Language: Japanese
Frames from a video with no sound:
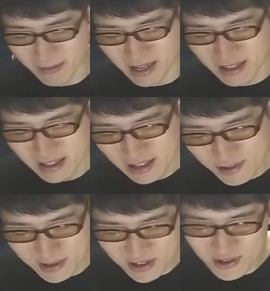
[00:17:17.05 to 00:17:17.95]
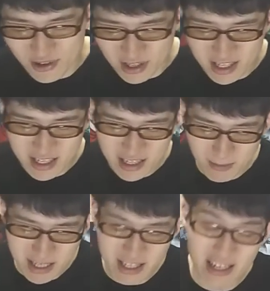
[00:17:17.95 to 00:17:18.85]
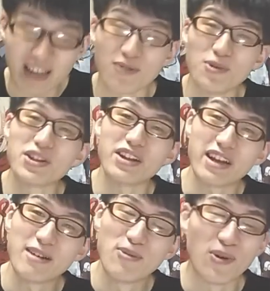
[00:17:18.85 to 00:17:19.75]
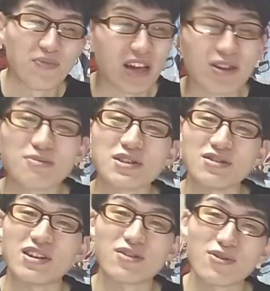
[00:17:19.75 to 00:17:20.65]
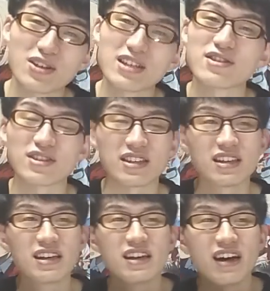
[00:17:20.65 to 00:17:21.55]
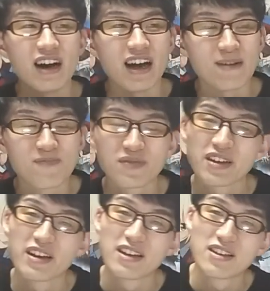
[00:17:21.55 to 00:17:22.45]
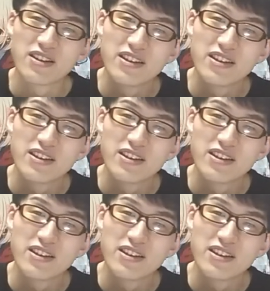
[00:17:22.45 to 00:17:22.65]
まあ、まあ、呪術に間違いないと思ったんで、もう楽しみすぎたんで、引き続き、はい。